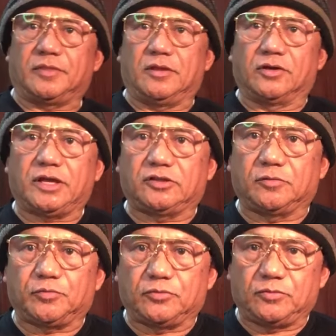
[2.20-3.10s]
Okay,
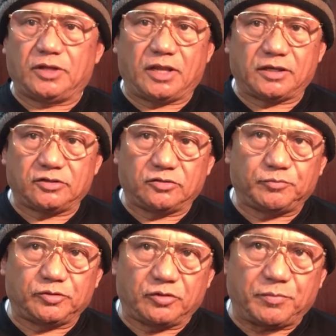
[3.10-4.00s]
ito po muli ang inyong
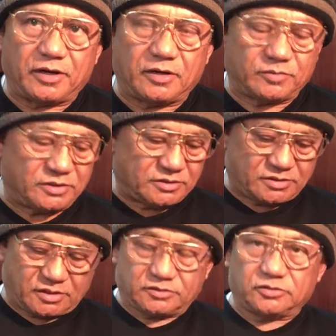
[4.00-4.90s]
Pinoy Params
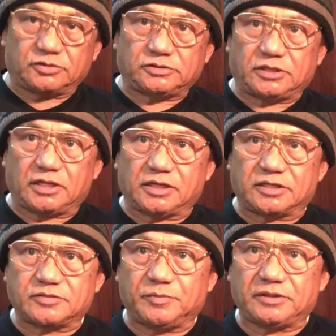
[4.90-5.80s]
Instructor na
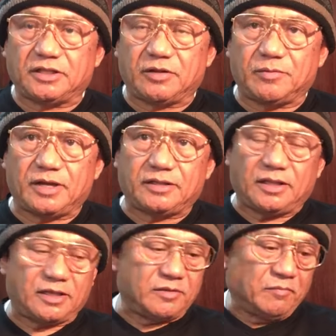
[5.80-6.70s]
gunsmith din naman.